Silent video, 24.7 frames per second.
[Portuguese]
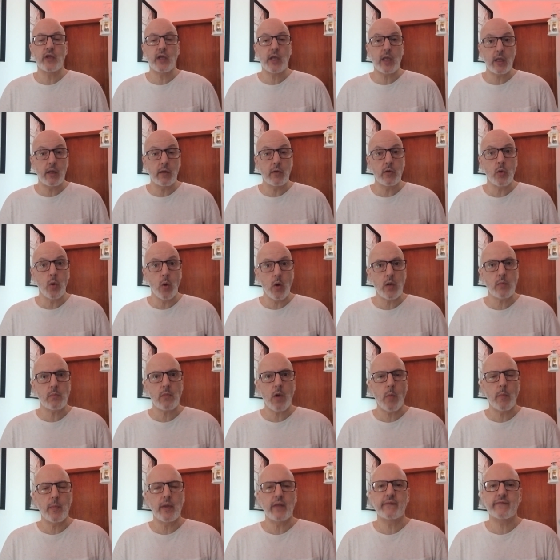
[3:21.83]
e que
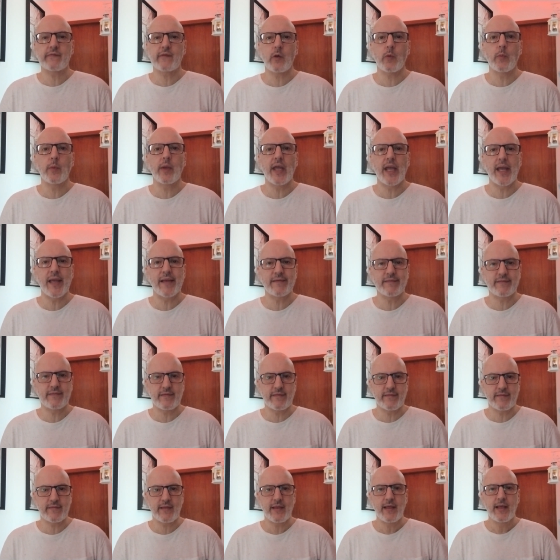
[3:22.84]
normalmente são
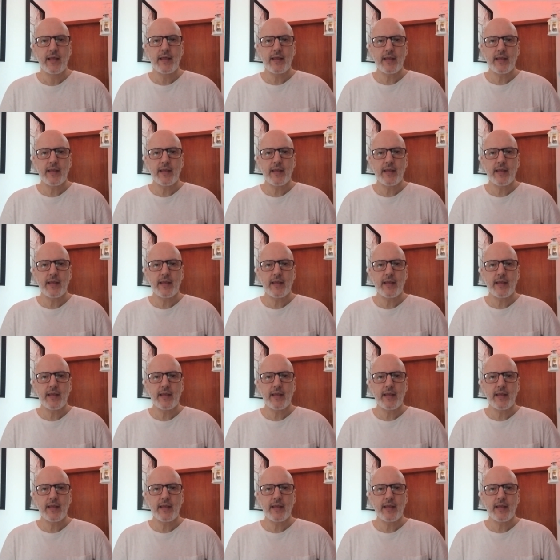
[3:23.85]
esses